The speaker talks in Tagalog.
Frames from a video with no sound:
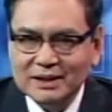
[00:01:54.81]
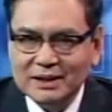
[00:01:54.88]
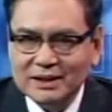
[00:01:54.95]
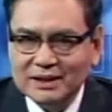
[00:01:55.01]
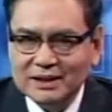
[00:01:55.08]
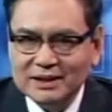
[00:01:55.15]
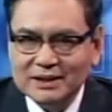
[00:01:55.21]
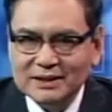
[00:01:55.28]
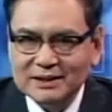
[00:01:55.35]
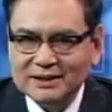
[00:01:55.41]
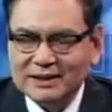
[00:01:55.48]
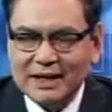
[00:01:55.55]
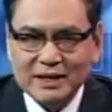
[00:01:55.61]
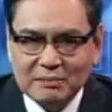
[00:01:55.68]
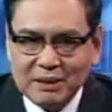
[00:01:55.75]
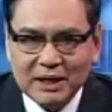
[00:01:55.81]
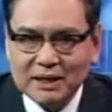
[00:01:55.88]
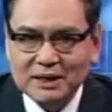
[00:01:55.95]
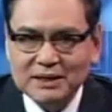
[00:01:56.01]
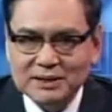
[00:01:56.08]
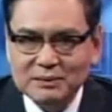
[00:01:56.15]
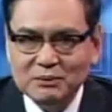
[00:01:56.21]
uh, kaiba
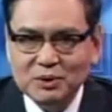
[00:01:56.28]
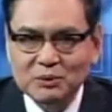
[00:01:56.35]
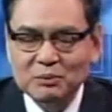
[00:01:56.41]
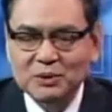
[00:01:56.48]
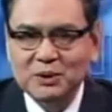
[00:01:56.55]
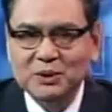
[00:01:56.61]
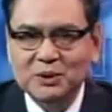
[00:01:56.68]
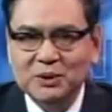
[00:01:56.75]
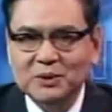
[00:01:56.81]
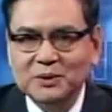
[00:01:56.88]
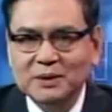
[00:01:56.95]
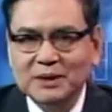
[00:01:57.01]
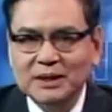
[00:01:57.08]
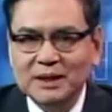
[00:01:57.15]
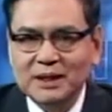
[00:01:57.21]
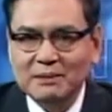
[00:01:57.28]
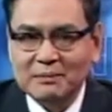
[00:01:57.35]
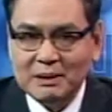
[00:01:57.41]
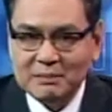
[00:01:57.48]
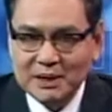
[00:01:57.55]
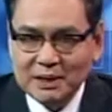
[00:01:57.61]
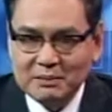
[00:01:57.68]
sa buong mundo. No?
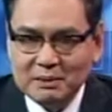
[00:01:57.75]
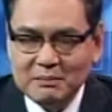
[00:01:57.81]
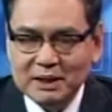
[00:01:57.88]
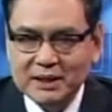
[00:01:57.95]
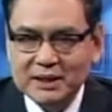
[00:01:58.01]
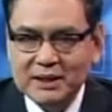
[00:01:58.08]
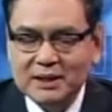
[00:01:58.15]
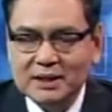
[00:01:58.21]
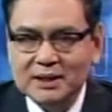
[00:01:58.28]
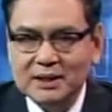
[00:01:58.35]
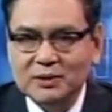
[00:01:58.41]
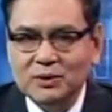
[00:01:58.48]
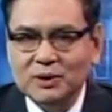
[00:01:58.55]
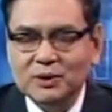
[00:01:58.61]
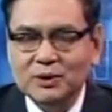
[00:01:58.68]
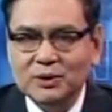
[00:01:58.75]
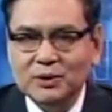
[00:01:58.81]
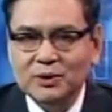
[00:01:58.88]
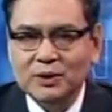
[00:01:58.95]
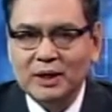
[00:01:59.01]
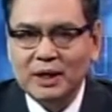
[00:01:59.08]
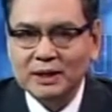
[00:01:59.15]
Mamaya babanggitin natin kung ano
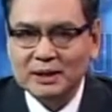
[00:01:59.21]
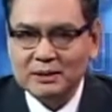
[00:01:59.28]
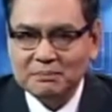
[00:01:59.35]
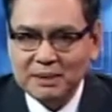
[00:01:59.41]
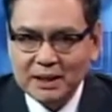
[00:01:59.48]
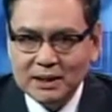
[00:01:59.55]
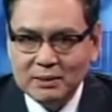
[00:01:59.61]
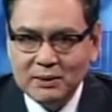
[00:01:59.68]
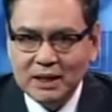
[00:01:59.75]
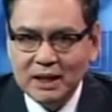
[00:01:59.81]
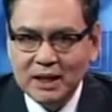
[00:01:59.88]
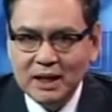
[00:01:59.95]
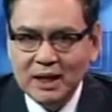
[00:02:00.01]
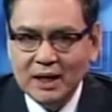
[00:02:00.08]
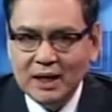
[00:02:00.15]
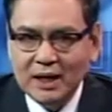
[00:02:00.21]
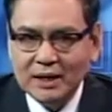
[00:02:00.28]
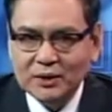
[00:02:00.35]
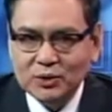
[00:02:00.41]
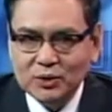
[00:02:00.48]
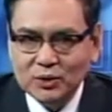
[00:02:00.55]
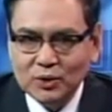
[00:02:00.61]
ito. At ang pangalawa
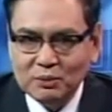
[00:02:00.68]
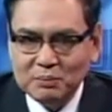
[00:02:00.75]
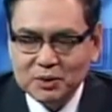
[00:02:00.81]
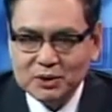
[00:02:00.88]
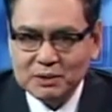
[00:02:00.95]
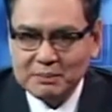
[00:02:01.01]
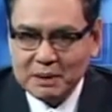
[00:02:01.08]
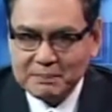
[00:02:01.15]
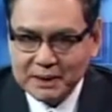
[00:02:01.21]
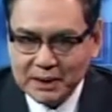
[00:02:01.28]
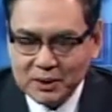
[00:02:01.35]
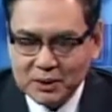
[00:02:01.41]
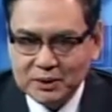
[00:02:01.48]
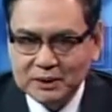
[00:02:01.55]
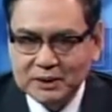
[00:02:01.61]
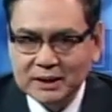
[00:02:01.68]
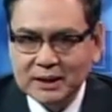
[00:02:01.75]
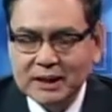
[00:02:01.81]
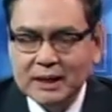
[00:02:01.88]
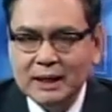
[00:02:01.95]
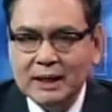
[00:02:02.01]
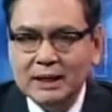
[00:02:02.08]
ay tungkol po sa papanahon
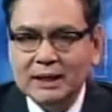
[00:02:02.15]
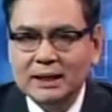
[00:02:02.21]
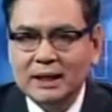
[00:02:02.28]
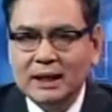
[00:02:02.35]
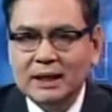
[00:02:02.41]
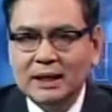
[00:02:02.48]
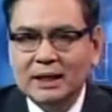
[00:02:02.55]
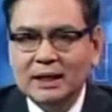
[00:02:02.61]
na